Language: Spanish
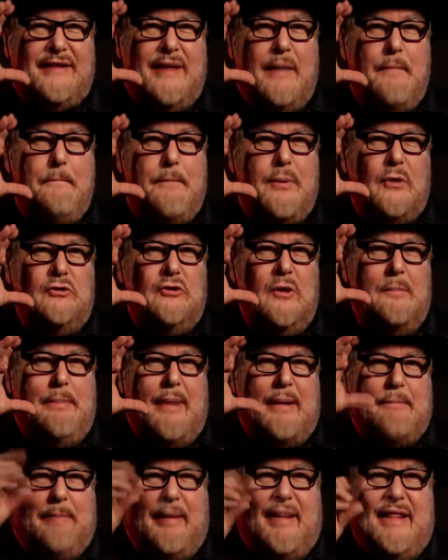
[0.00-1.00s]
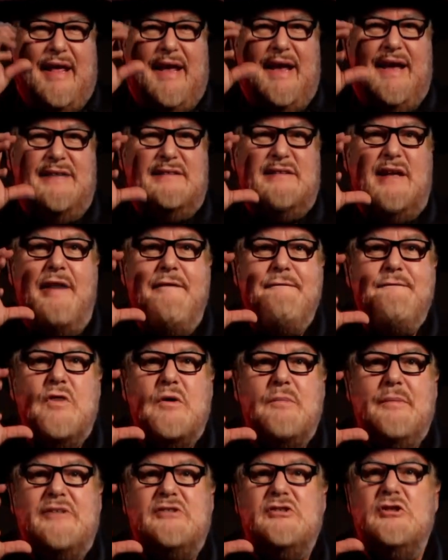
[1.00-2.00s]
tan pronto parpadeas, la
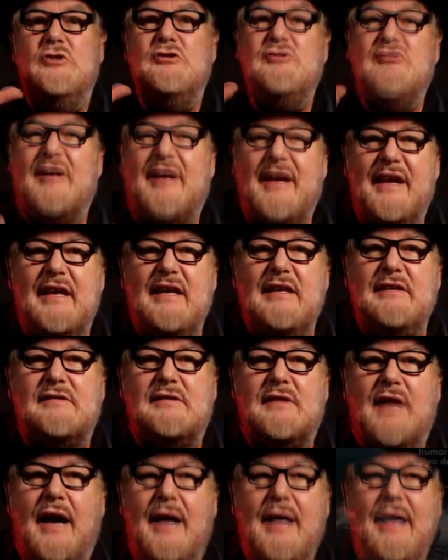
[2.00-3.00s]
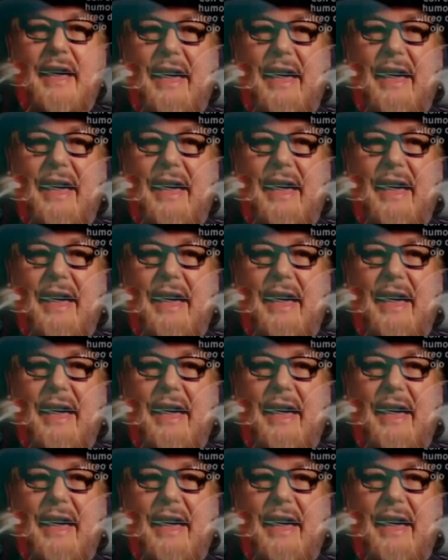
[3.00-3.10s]
información se registra.